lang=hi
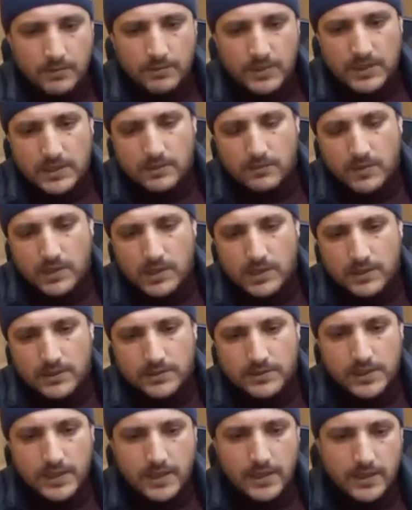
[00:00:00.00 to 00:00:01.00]
भदरवा
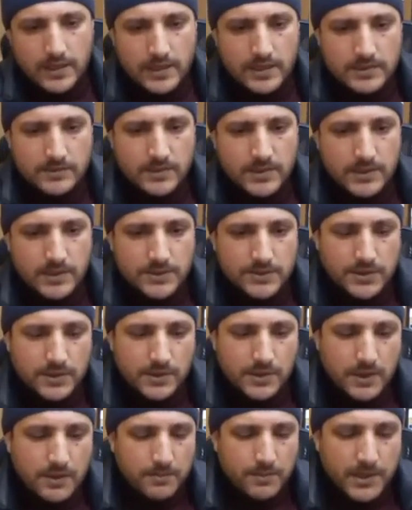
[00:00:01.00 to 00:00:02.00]
इन सारे एरियाज़ में
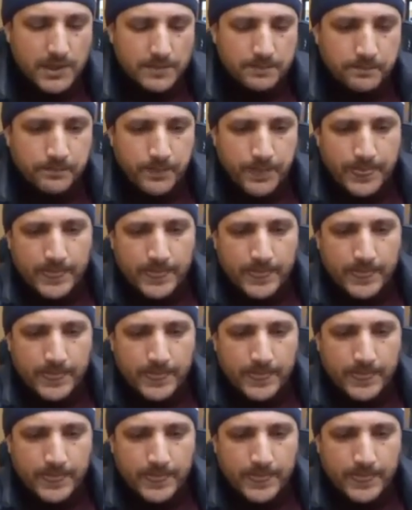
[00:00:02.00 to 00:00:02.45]
डिस्ट्रिक्ट रामबन